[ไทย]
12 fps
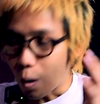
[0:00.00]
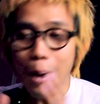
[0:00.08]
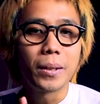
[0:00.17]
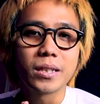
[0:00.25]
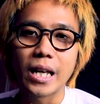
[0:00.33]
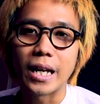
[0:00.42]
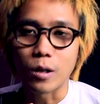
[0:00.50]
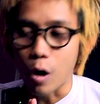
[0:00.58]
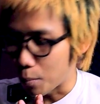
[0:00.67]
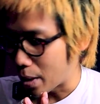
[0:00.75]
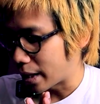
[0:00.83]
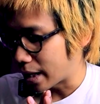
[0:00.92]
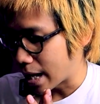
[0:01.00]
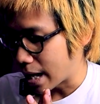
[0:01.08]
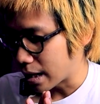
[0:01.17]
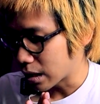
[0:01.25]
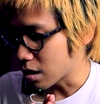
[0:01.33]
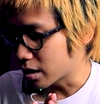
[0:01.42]
ความพิเศษของมันนะฮะ
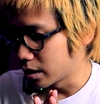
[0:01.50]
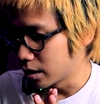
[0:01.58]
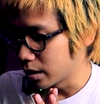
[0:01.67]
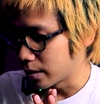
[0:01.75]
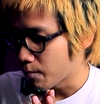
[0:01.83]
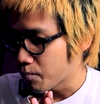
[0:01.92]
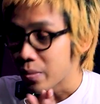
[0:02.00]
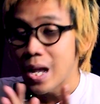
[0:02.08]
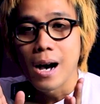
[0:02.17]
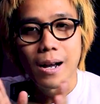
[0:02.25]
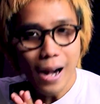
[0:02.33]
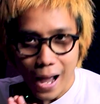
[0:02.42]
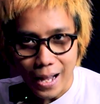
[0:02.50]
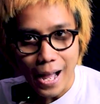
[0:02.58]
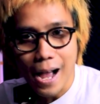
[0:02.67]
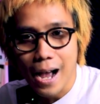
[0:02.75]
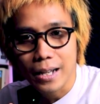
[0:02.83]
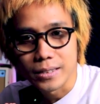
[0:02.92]
ก็คือรา
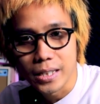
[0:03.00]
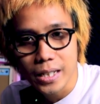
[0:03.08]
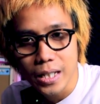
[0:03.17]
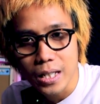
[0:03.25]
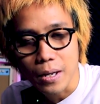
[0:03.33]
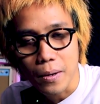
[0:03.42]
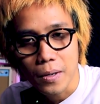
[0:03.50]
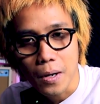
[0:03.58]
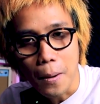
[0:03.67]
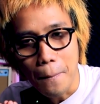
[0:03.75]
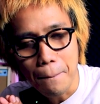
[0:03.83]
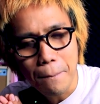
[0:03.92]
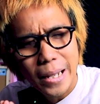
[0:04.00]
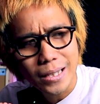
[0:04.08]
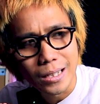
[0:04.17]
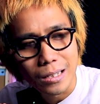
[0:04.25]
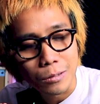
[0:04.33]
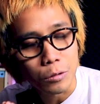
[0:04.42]
คาที่ไม่
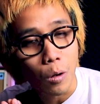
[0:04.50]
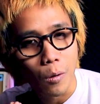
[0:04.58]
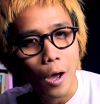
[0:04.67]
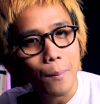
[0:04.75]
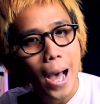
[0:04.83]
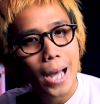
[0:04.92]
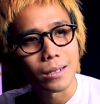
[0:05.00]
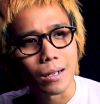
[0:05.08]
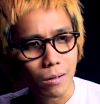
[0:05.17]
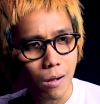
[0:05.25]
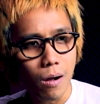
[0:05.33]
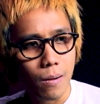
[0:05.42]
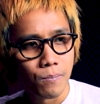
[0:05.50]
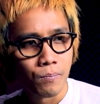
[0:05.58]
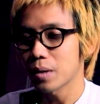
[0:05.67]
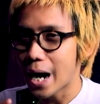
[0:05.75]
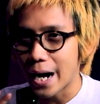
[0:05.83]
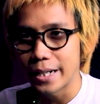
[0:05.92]
ถึง 200 บาท แล้วก็
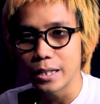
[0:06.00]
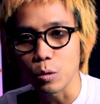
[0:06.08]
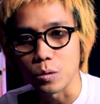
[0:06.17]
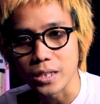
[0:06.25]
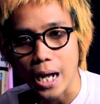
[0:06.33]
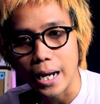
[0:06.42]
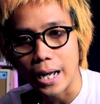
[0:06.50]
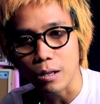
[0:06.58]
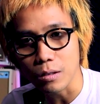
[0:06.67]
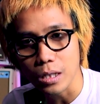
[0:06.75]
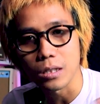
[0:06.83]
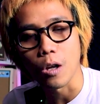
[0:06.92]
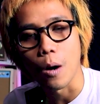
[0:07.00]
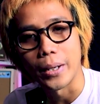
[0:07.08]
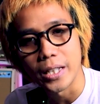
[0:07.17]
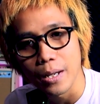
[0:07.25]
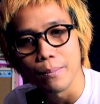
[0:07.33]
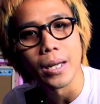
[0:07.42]
ใครที่สนใจนะฮะก็ติดต่อมา
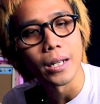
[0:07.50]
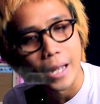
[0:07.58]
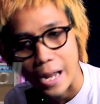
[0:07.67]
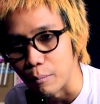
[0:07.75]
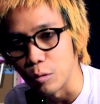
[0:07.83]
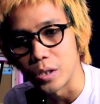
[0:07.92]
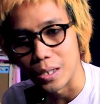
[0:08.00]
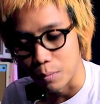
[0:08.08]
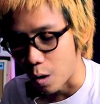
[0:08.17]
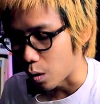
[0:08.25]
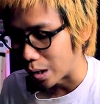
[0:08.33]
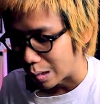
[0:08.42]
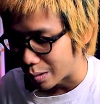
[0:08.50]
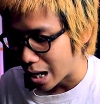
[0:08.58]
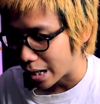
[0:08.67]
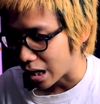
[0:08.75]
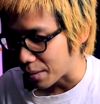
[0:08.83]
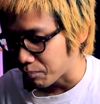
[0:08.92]
ที่ BNK มิวสิกมอลของเราได้
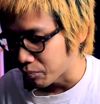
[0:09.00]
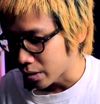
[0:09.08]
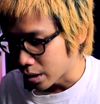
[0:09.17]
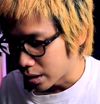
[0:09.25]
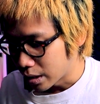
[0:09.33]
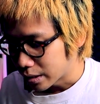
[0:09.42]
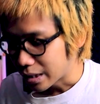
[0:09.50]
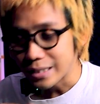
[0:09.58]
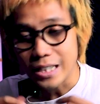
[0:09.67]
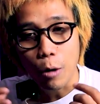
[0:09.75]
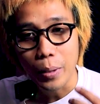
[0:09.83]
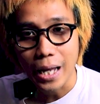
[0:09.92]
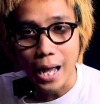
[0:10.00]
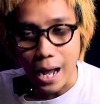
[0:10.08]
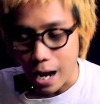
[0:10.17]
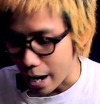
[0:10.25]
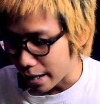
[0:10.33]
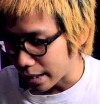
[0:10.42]
นะครับ ถ้าจะเอาไป
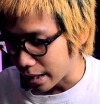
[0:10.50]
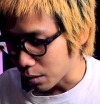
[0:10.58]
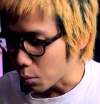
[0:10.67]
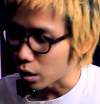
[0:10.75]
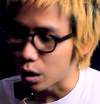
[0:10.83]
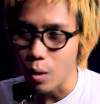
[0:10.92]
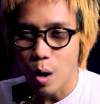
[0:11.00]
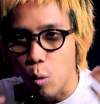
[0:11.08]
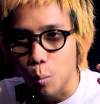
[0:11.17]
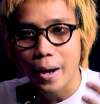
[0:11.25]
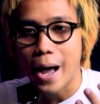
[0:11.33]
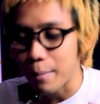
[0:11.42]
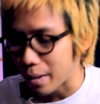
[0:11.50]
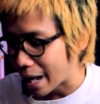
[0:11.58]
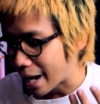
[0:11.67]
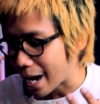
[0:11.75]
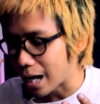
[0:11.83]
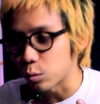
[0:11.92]
ขายนะฮะบอกเลยว่าคุ้มค่ามา
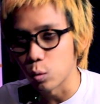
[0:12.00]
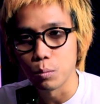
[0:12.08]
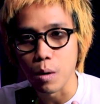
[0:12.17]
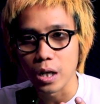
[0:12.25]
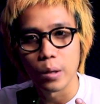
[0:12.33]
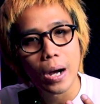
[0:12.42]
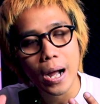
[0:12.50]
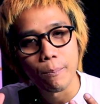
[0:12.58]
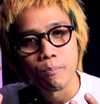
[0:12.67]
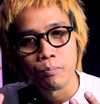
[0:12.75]
ราคาทุนบอกเลยว่า